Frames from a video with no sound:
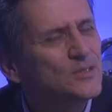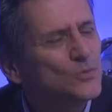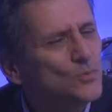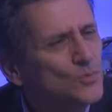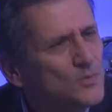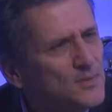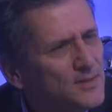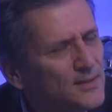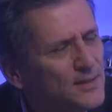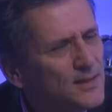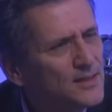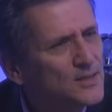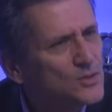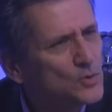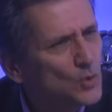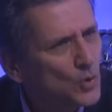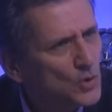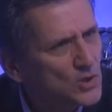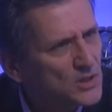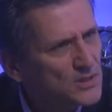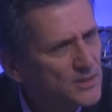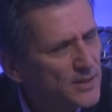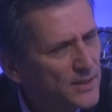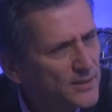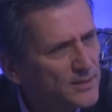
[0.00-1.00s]
qu'une des
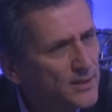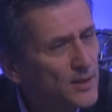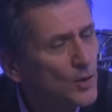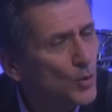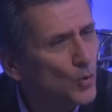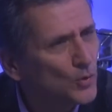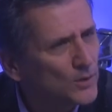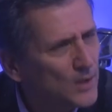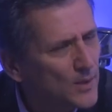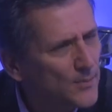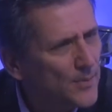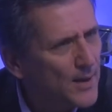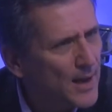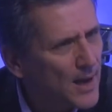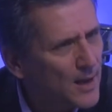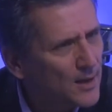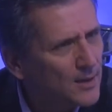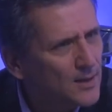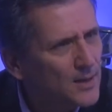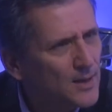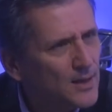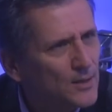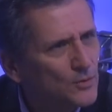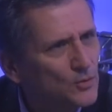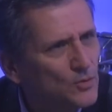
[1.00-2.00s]
originalités au départ,
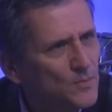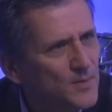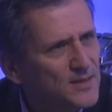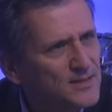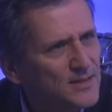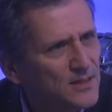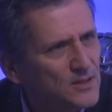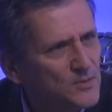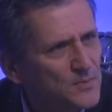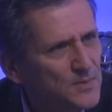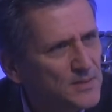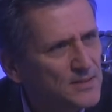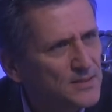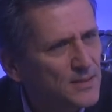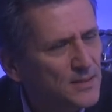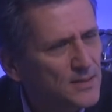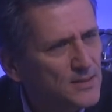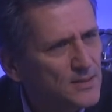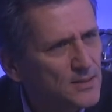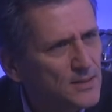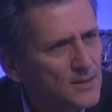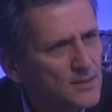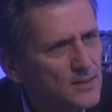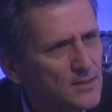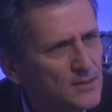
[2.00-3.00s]
du master
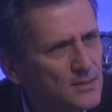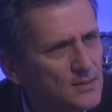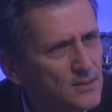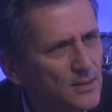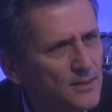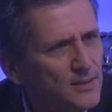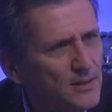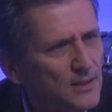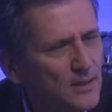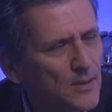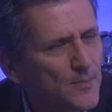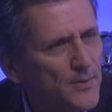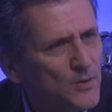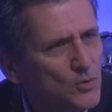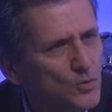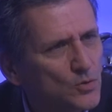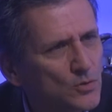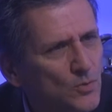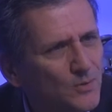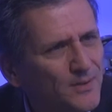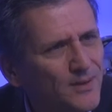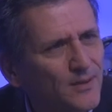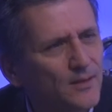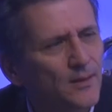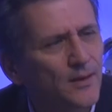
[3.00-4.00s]
spécialisé, ça n'était pas
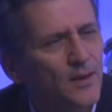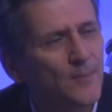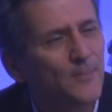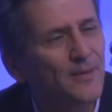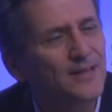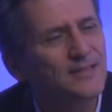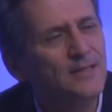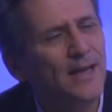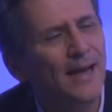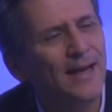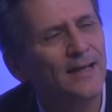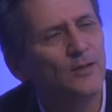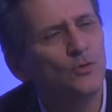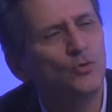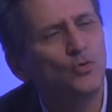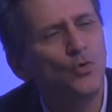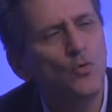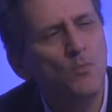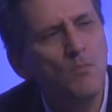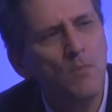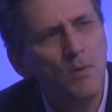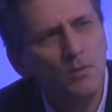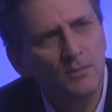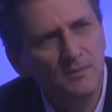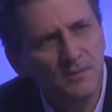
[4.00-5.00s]
justement d'être créé presque à la
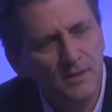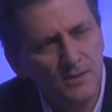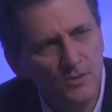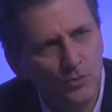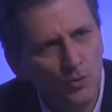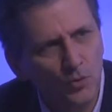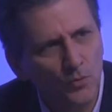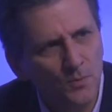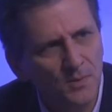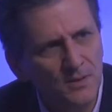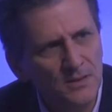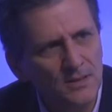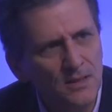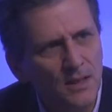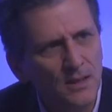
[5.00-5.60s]
demande des entreprises